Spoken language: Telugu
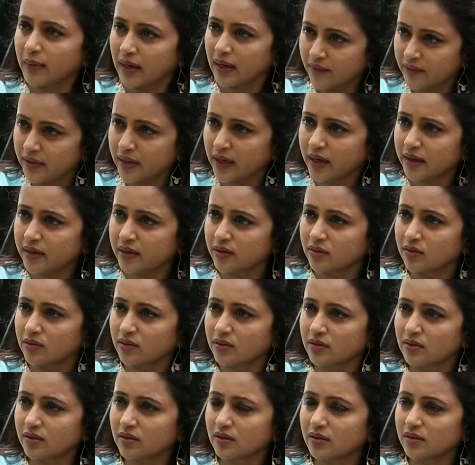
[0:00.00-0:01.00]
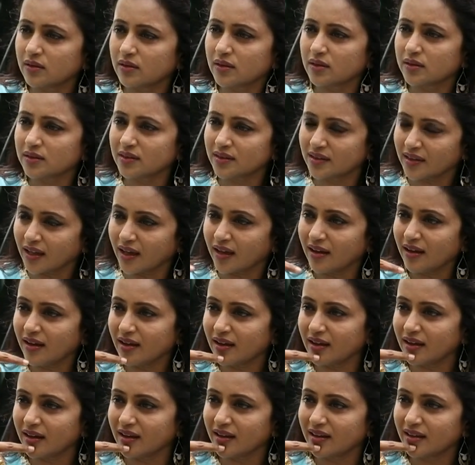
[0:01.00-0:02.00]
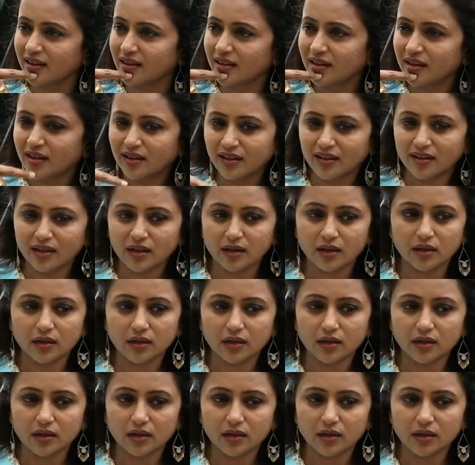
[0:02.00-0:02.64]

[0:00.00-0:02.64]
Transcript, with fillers: మన విరాట్ అవును మేడం తనా అవును మేడం